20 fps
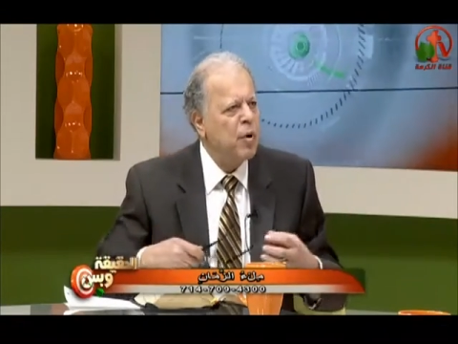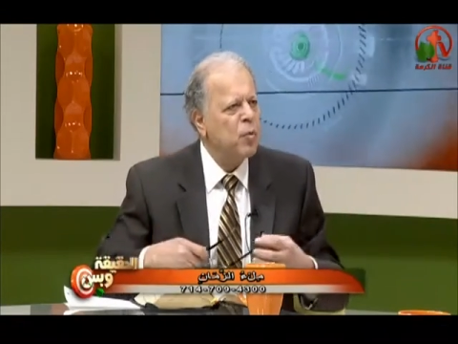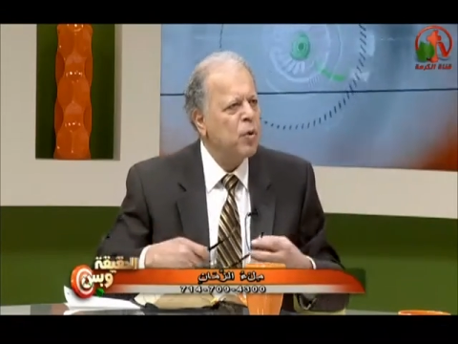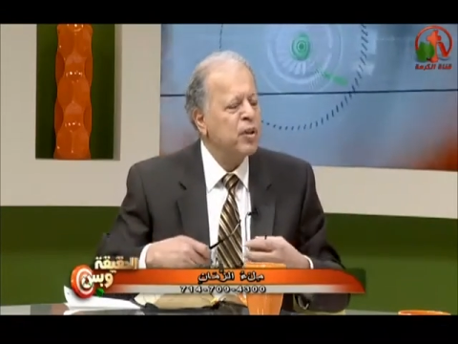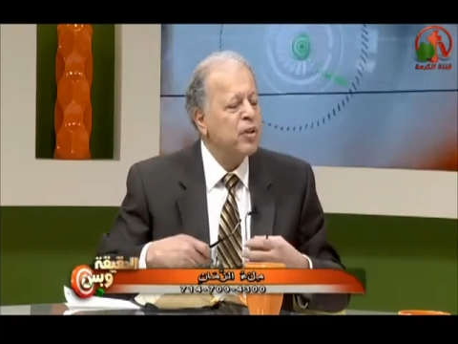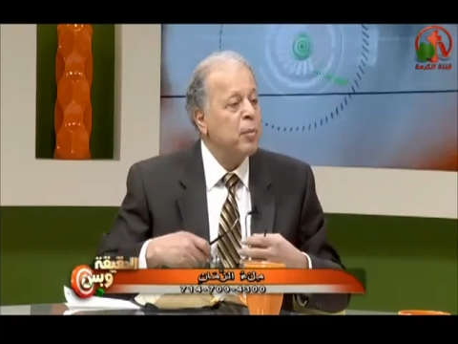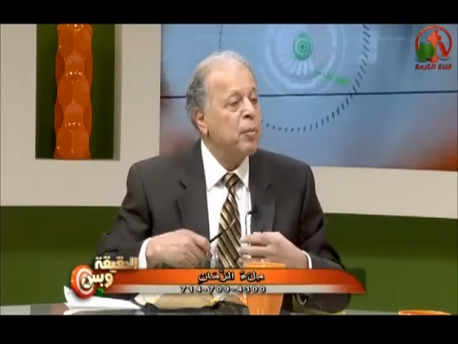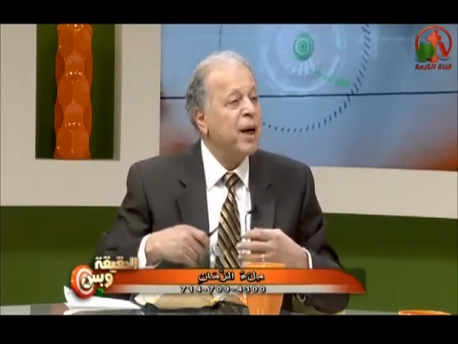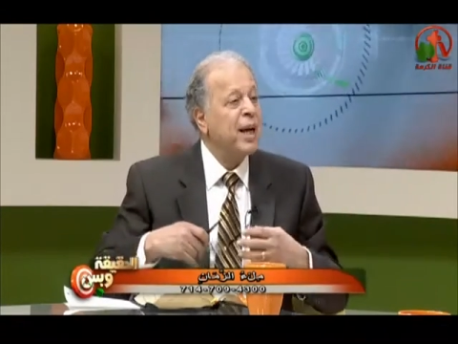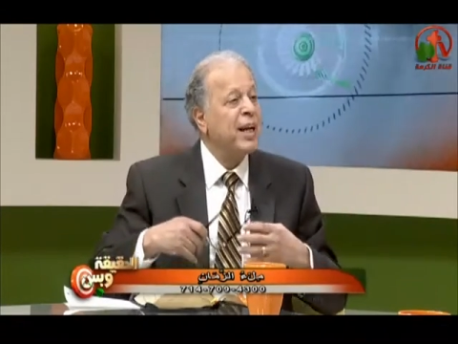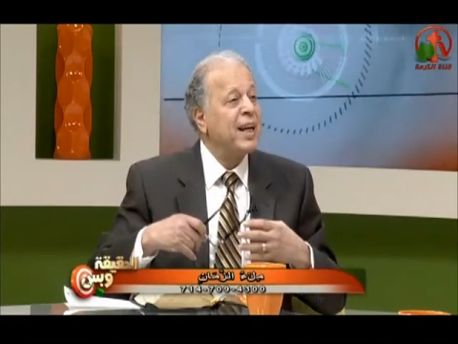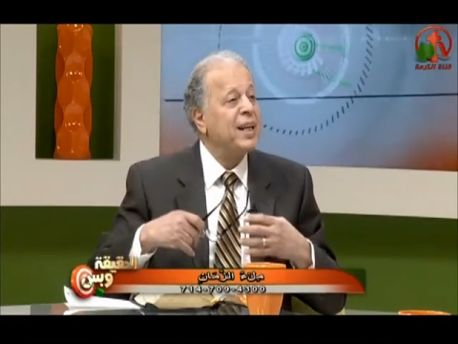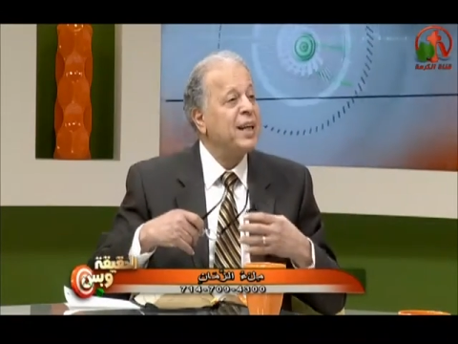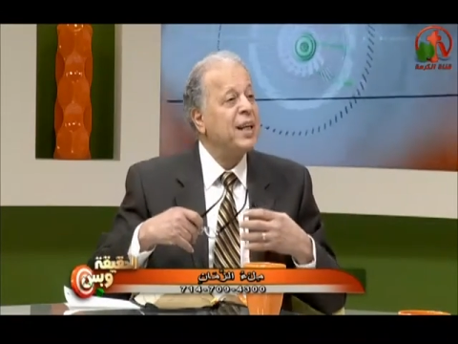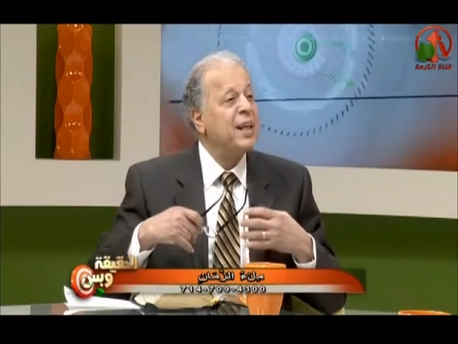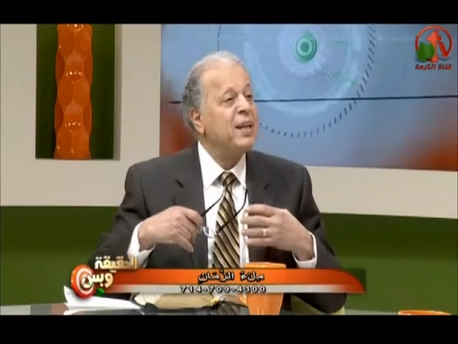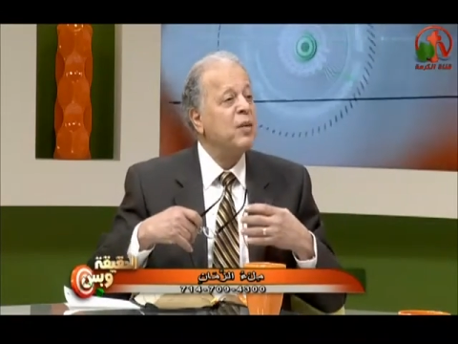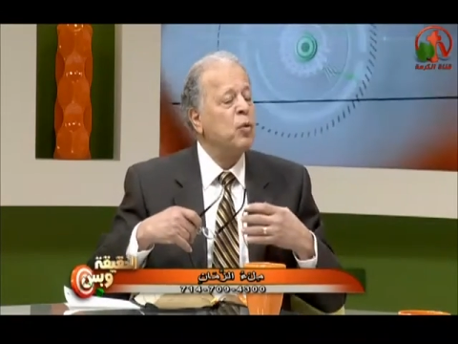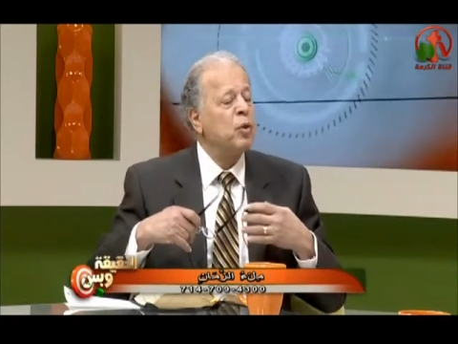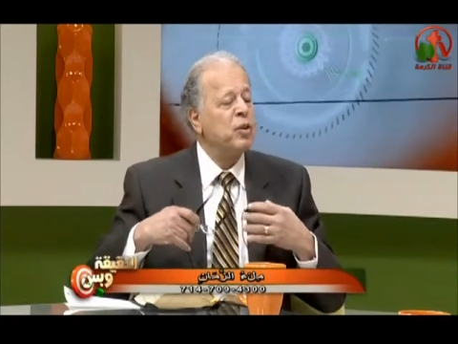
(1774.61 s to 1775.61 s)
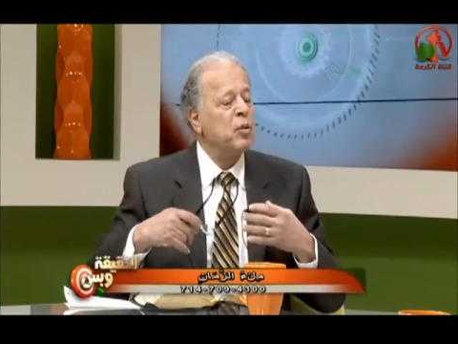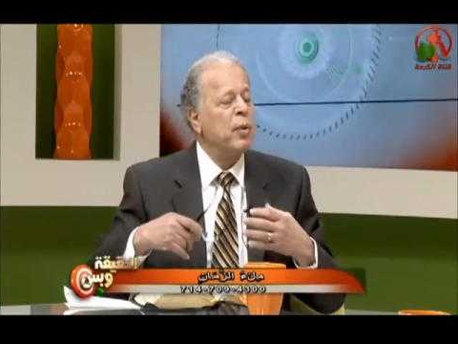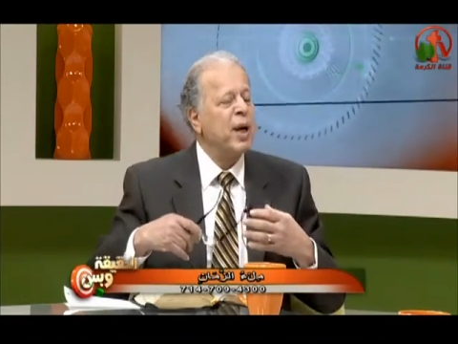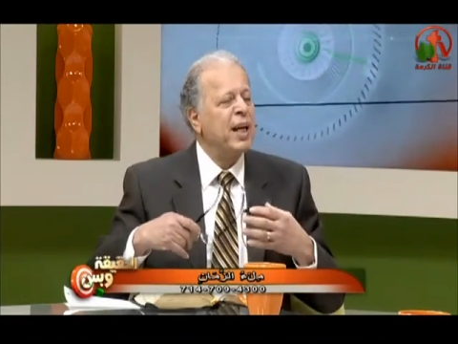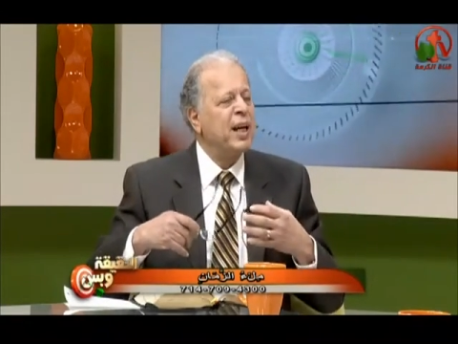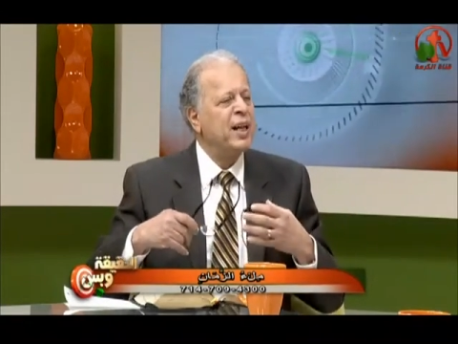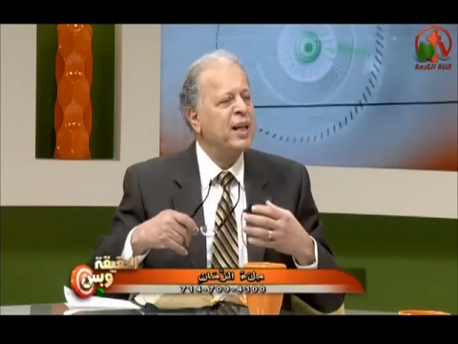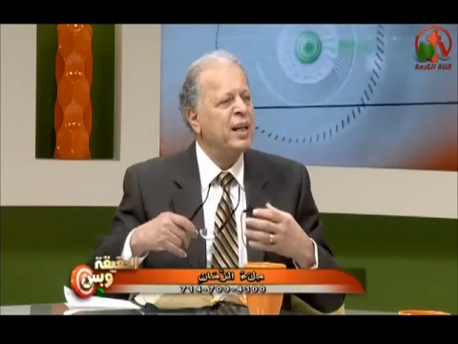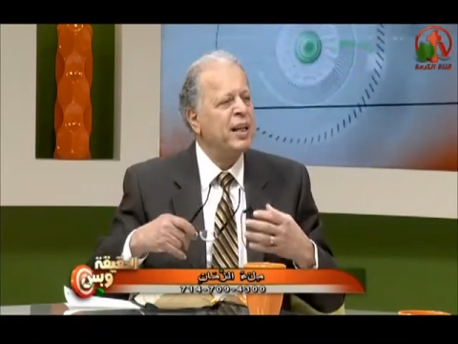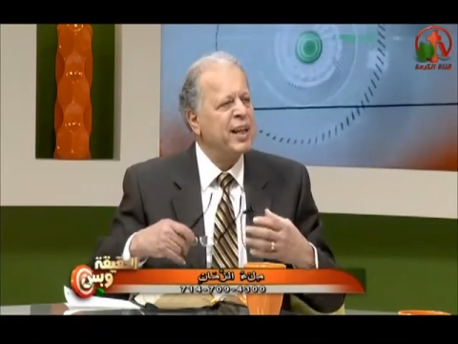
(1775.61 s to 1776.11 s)
وتمكن
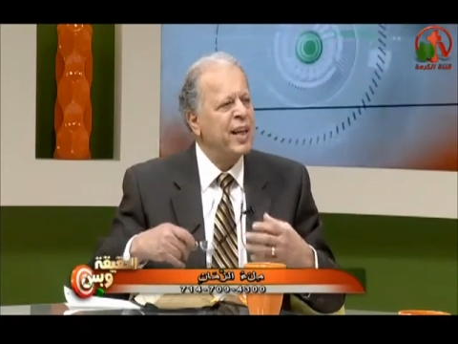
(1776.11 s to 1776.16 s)
وتمكن